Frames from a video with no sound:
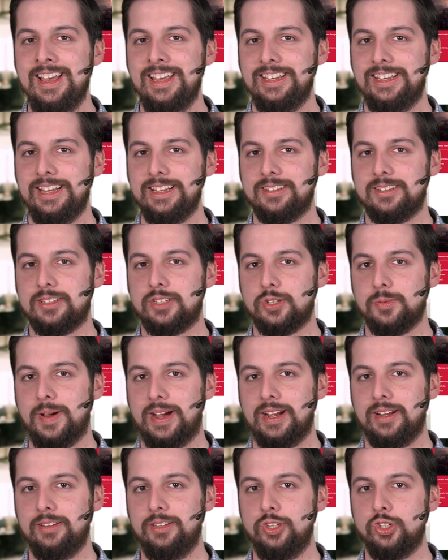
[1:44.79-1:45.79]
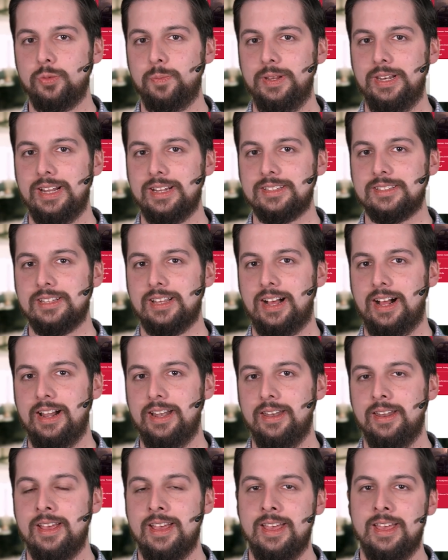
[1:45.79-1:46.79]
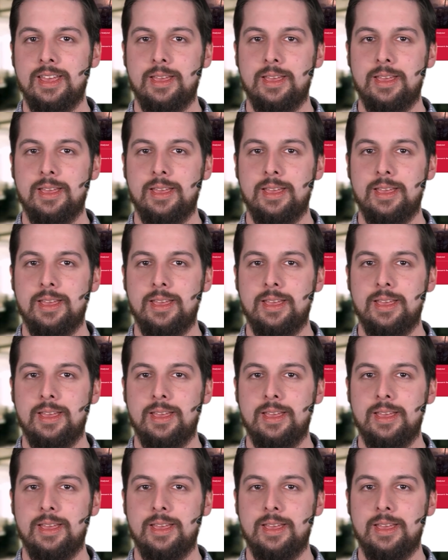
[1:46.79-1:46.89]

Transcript: Jetzt schwanken die Spielerzahlen